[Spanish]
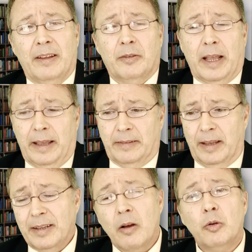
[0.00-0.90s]

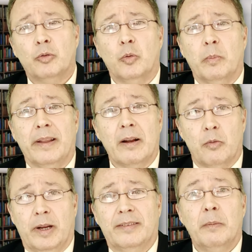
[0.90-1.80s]
esa costumbre
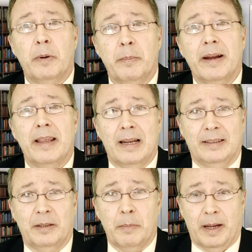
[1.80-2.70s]
de reunirse el primer día
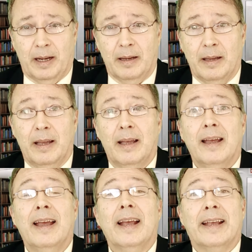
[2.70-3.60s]
de la semana,
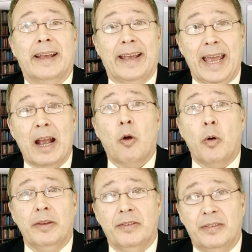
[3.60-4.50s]
que
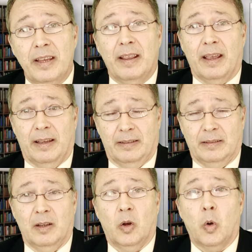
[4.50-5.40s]
coincide
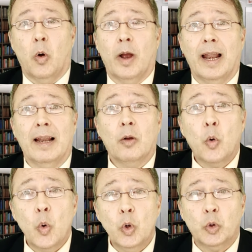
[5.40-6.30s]
con
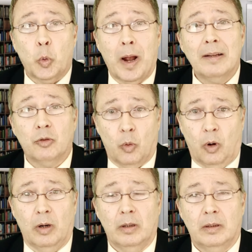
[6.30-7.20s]
el culto al
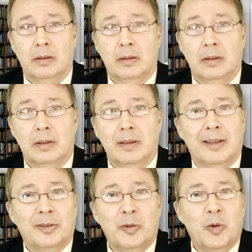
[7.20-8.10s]
sol,
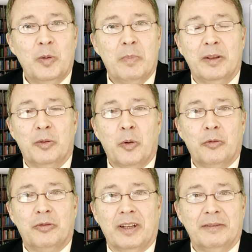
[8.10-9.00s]
eso no lo
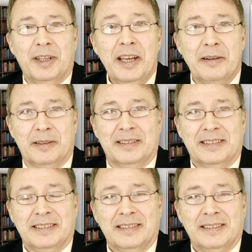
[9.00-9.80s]
inventó Constantino,